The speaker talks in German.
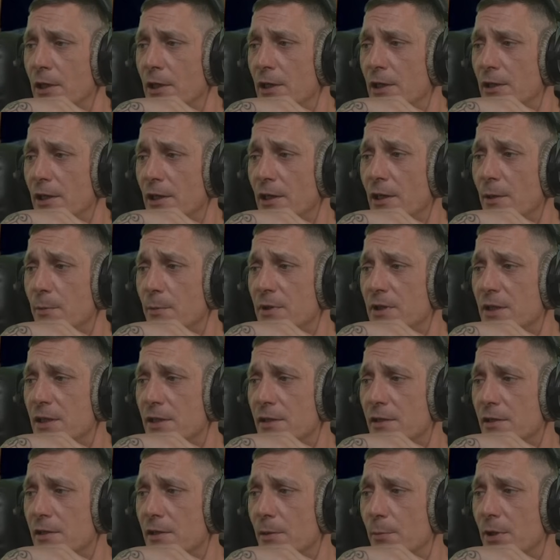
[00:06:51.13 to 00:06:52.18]
Dann habe ich
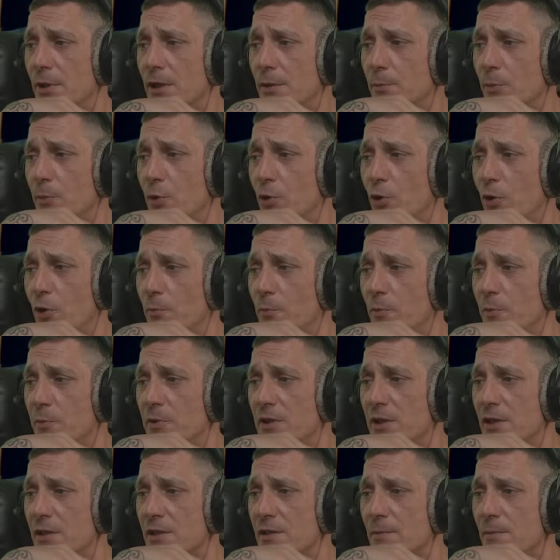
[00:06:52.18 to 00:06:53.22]
diese Tabletten bekommen und mich
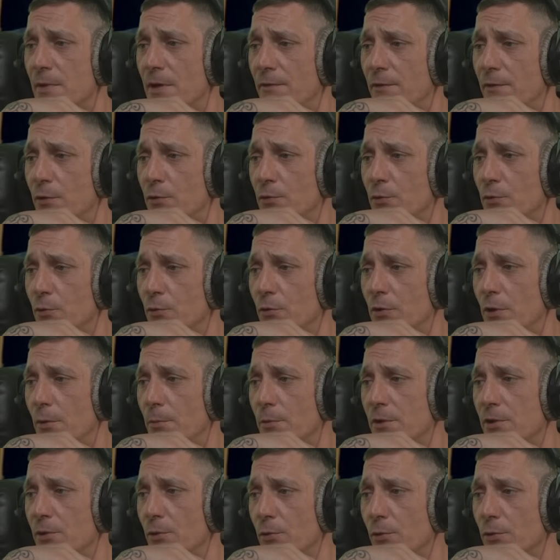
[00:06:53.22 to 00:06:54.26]
in zwei Wochen
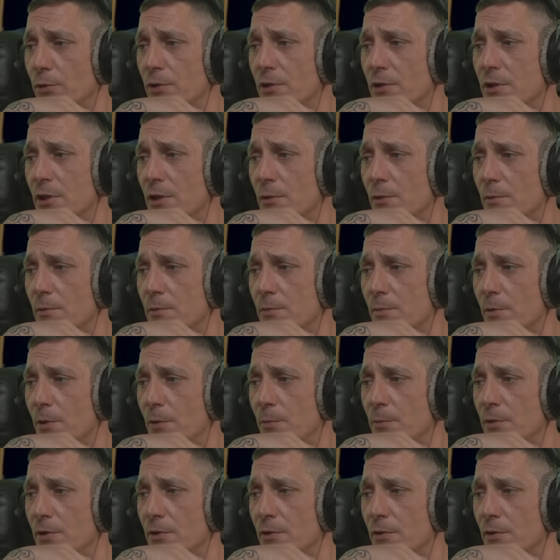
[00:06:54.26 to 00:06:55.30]
unglaublich hochdosiert. Jetzt
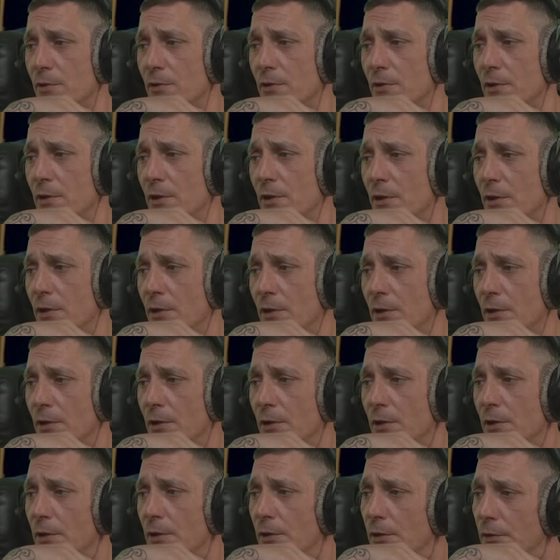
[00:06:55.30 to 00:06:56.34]
bekomme ich noch
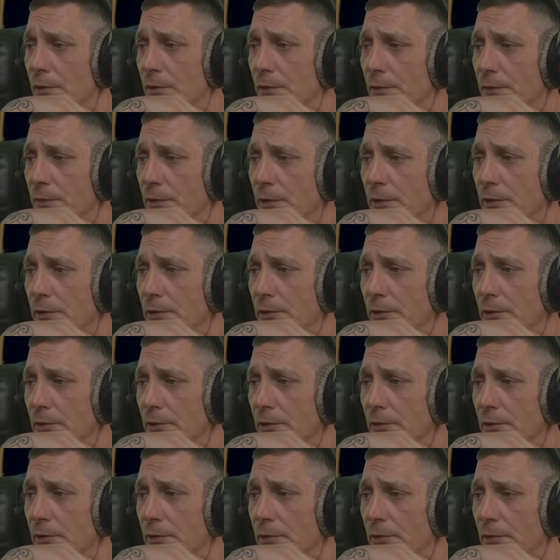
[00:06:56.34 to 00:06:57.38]
von
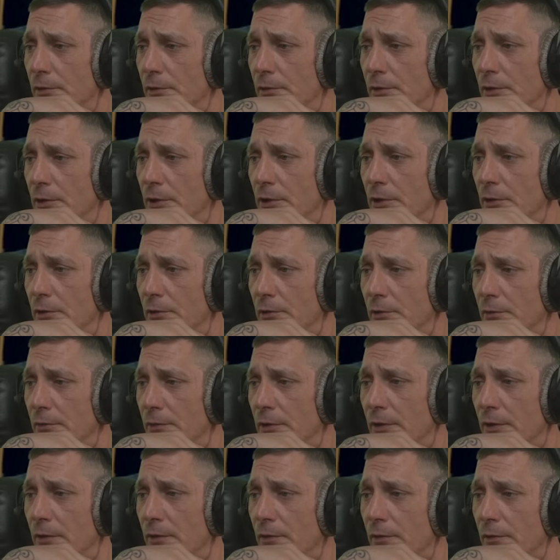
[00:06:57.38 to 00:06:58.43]
der.
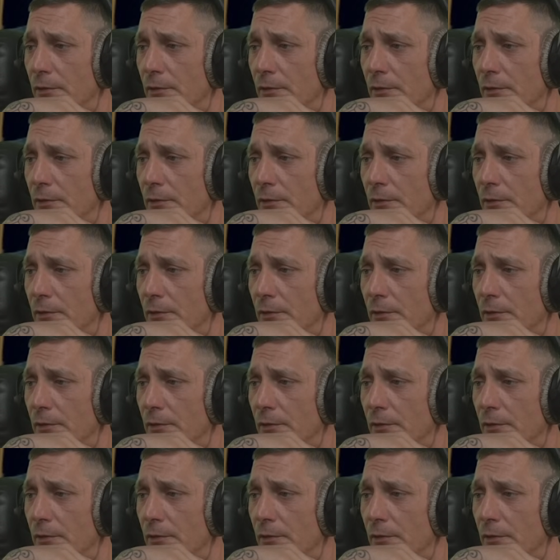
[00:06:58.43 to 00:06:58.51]
Was?